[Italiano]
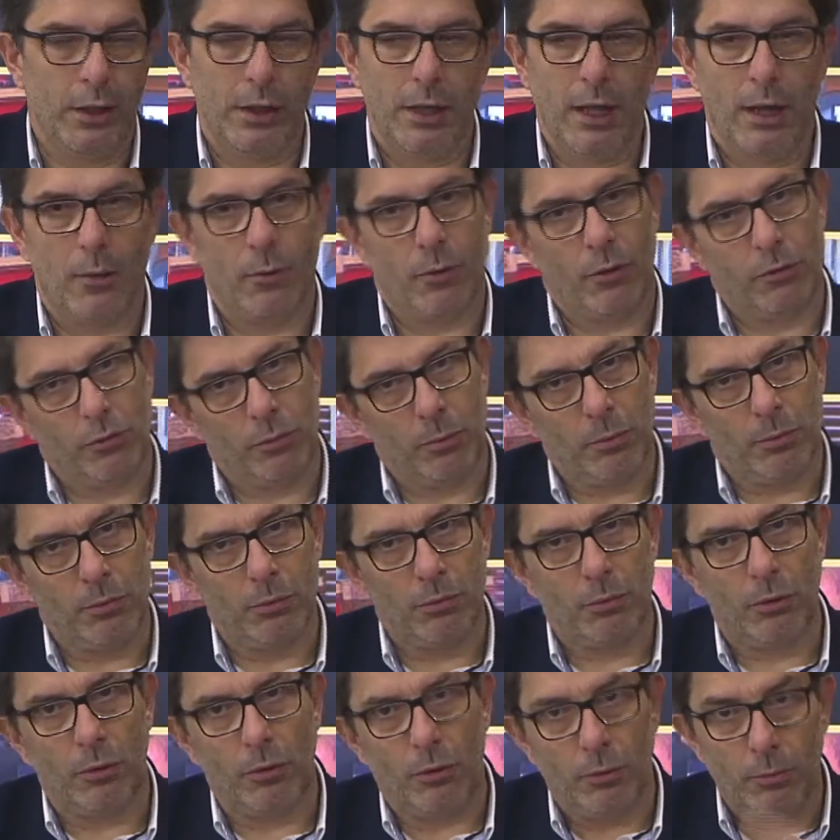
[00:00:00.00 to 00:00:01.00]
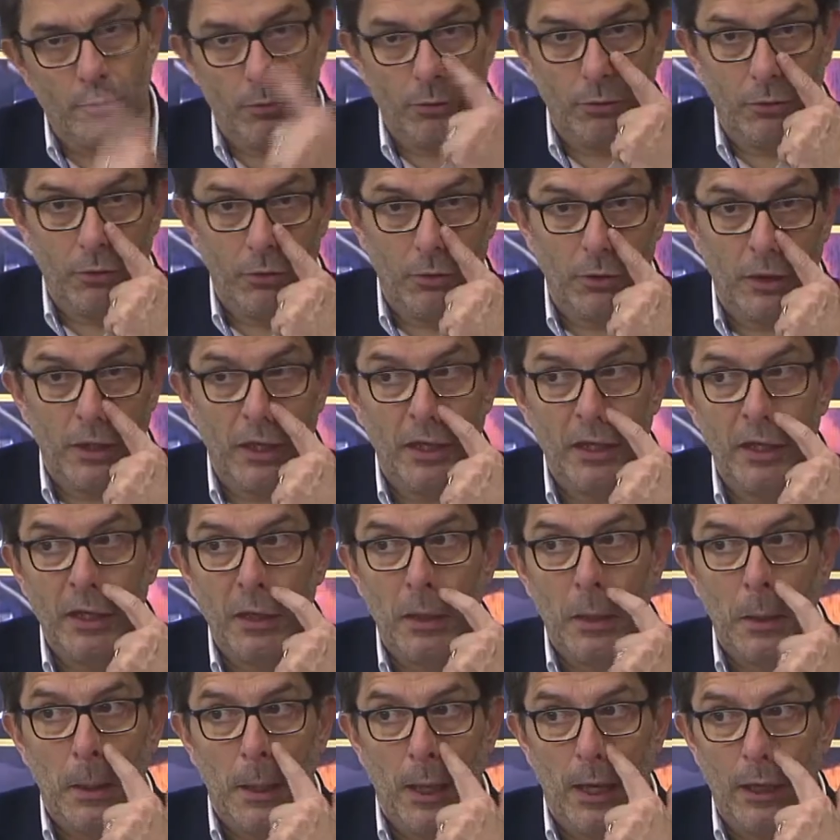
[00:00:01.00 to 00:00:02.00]
che in aula, soprattutto in commissione,
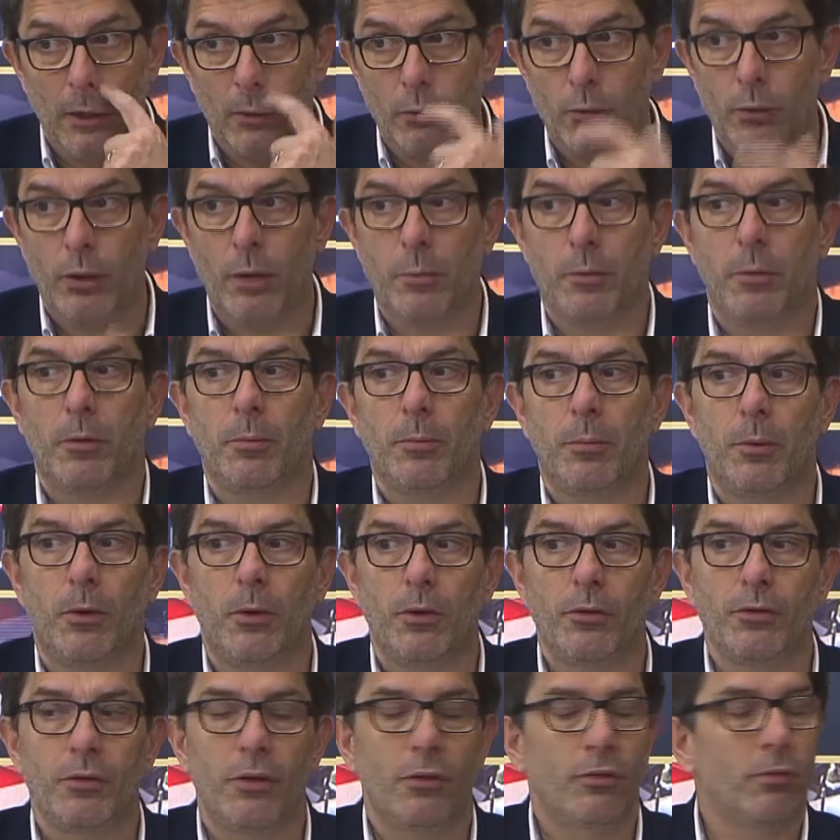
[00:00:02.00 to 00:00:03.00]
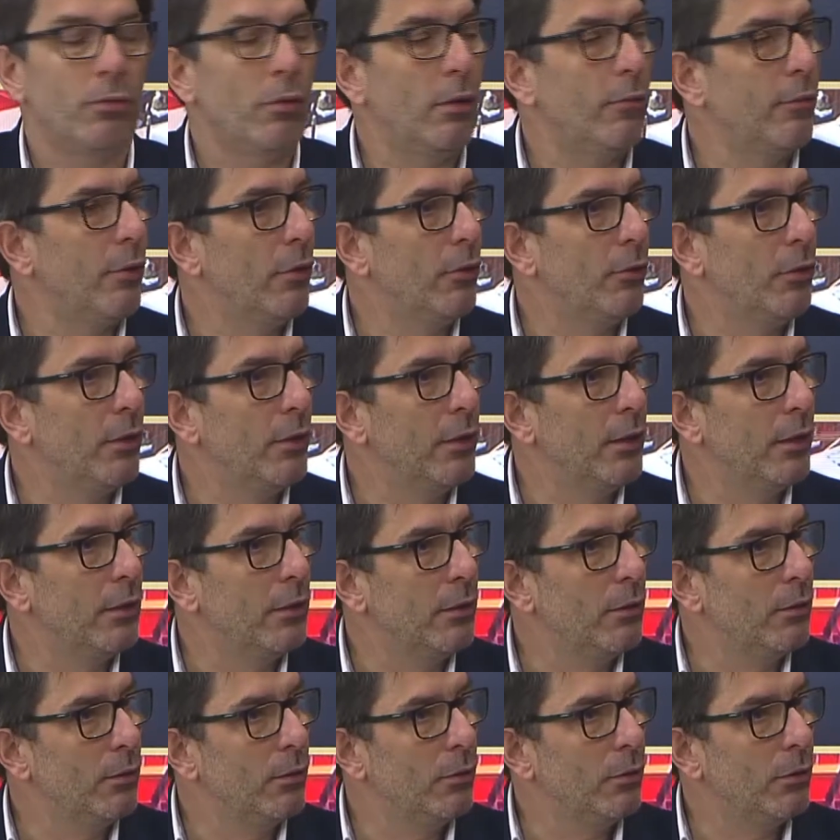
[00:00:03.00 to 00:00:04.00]
alcune proposte sulla
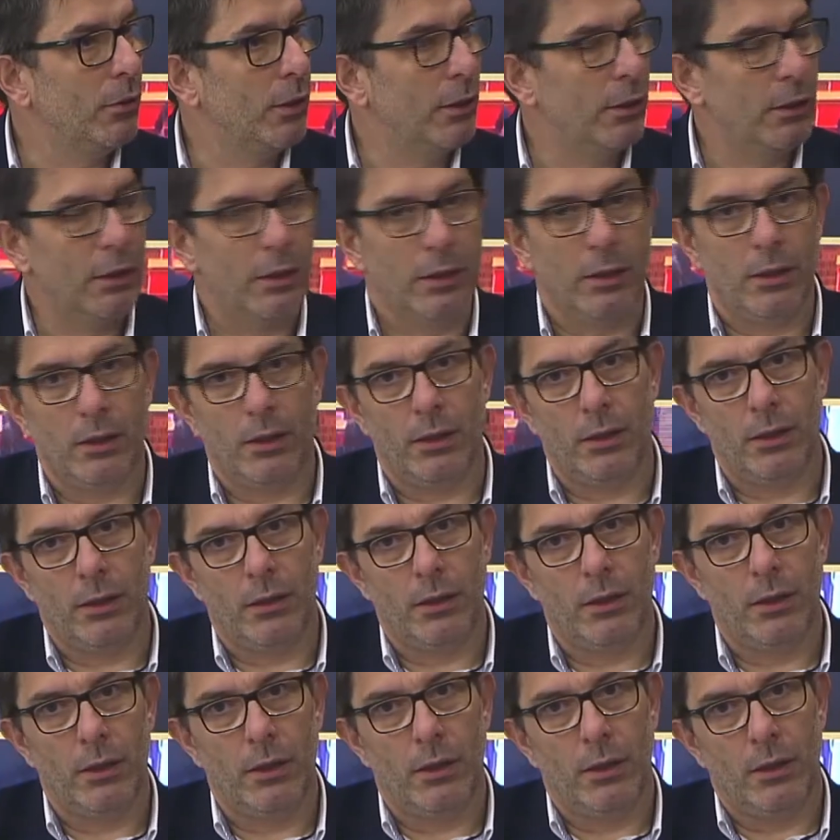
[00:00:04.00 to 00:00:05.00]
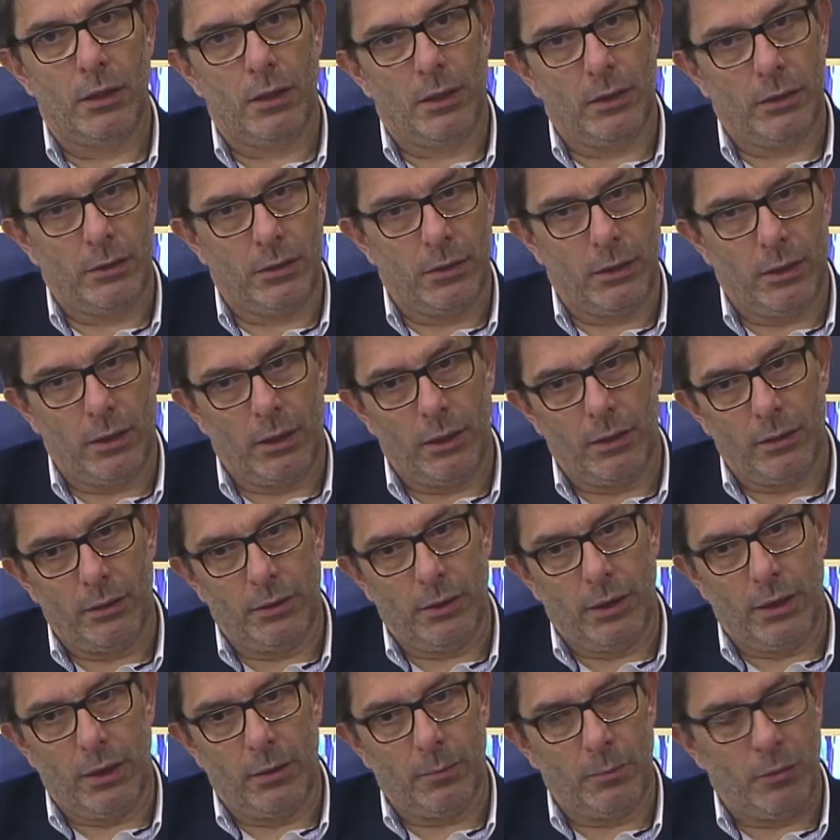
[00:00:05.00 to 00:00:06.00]
valorizzazione del eh,
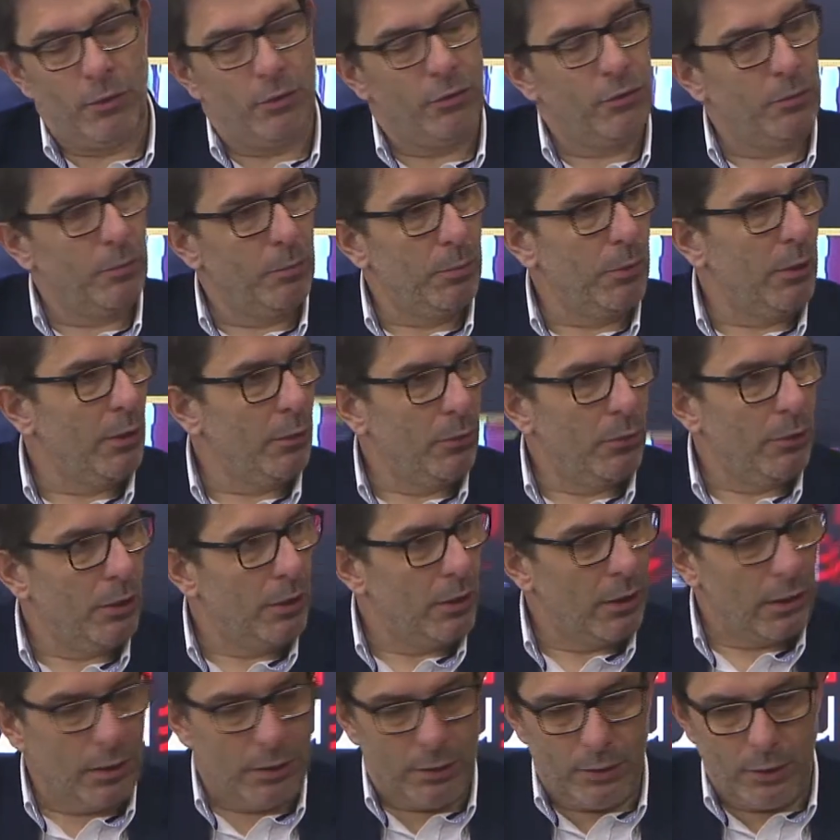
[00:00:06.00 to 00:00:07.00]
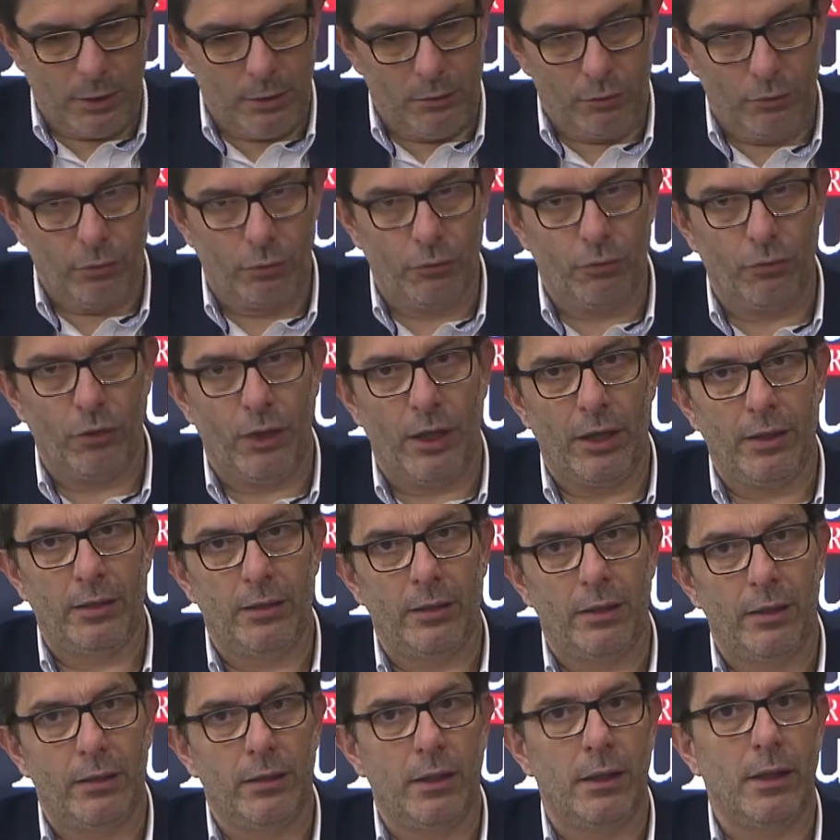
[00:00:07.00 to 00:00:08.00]
delle APSP, quindi delle, dei
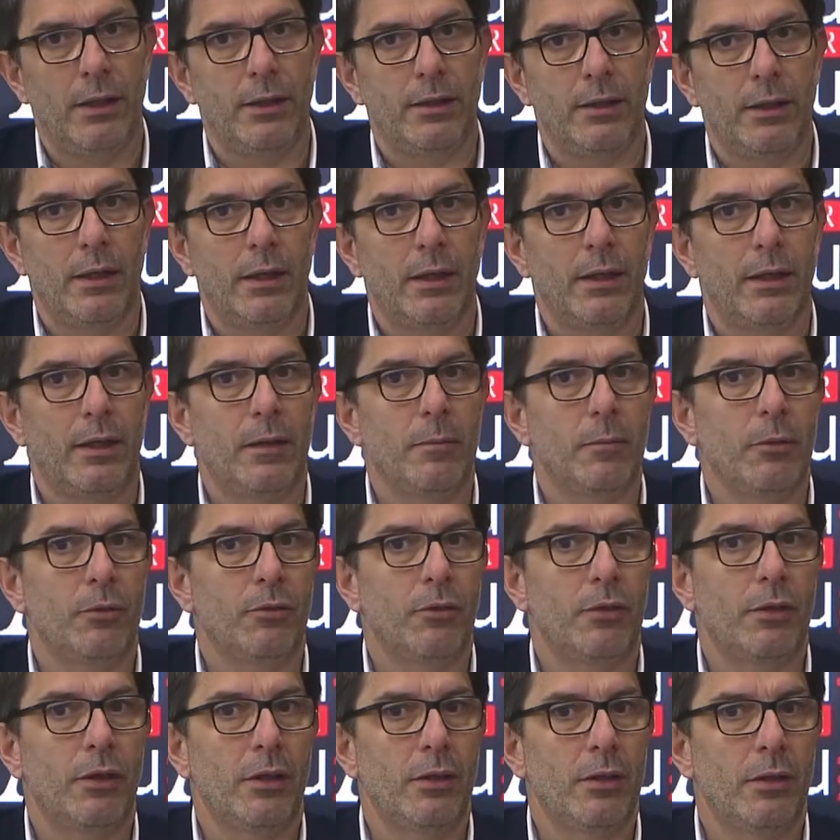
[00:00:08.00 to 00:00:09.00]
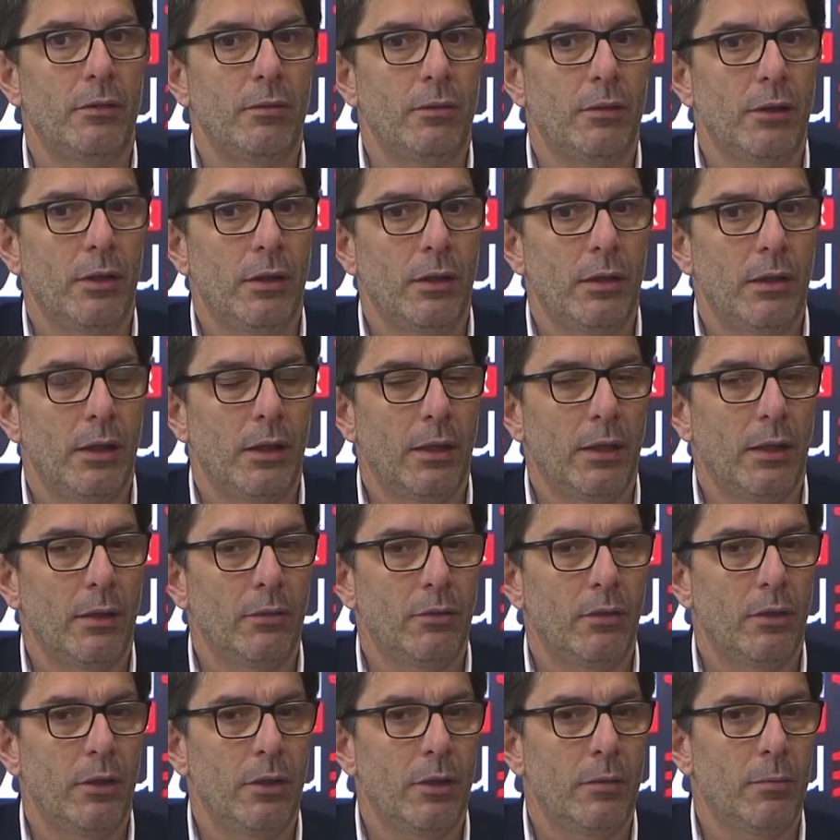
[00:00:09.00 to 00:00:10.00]
soggetti e dell'ente anche rappresentativo dei, delle
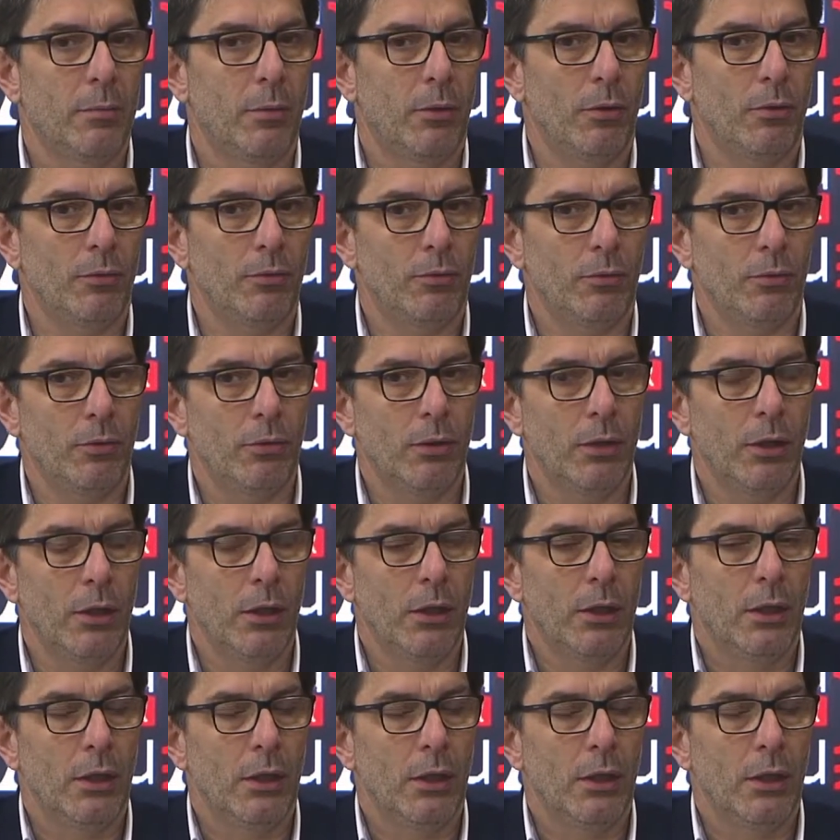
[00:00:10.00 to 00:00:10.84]
case di riposo,